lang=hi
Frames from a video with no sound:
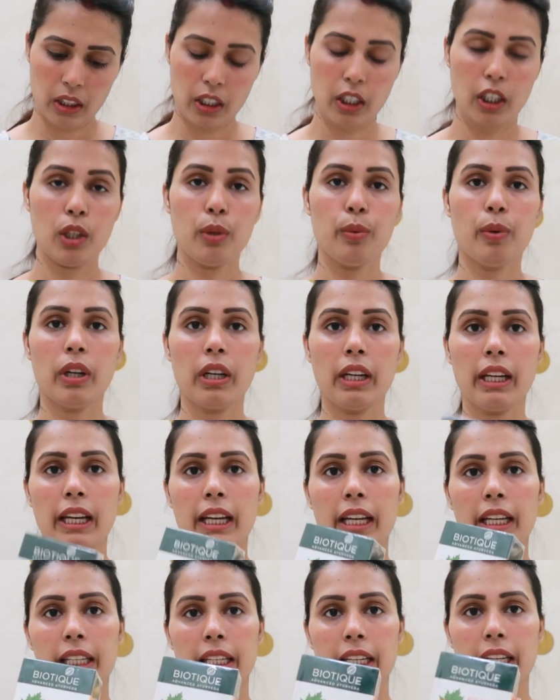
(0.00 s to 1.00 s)
थर्ड वन
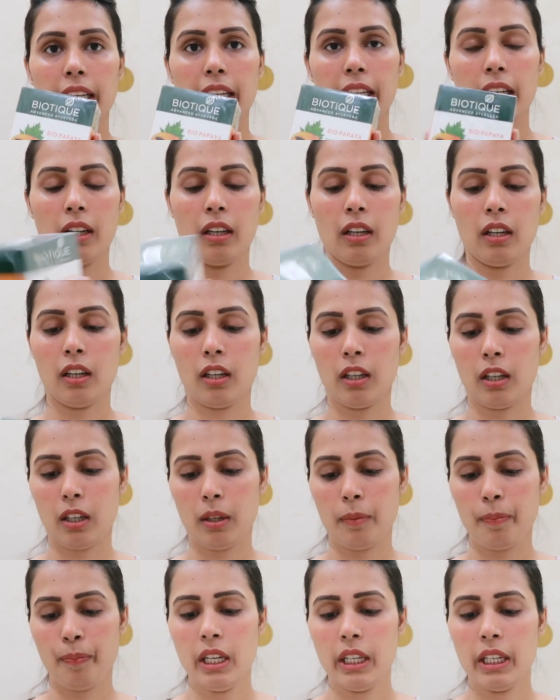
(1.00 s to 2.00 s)
है ये
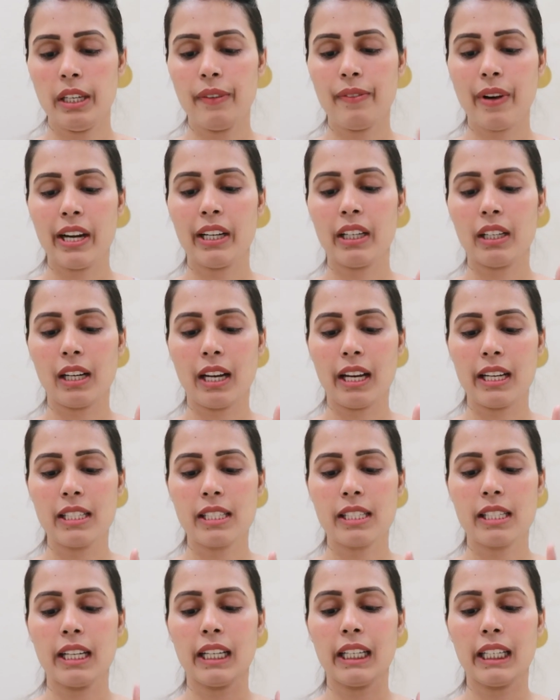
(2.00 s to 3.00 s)

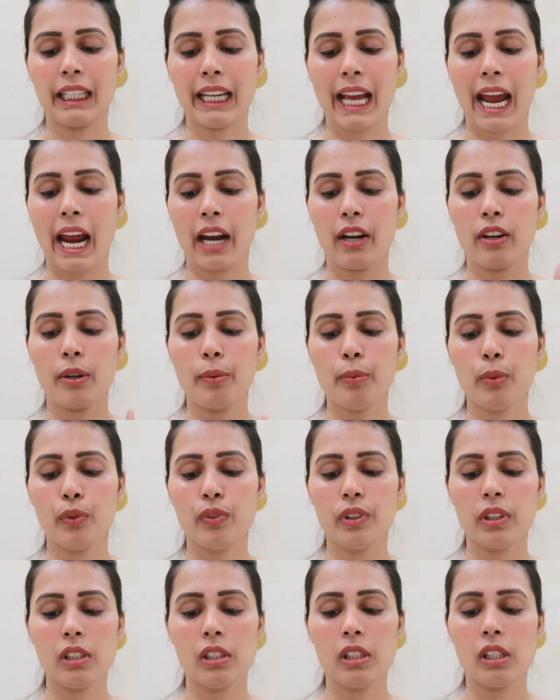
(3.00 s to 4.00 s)
रिवाइटलाइजिंग टैन
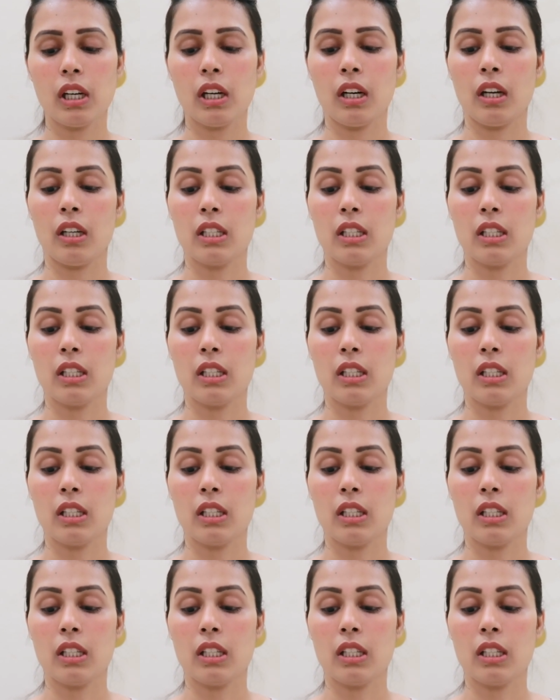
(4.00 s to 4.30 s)
रिमूवल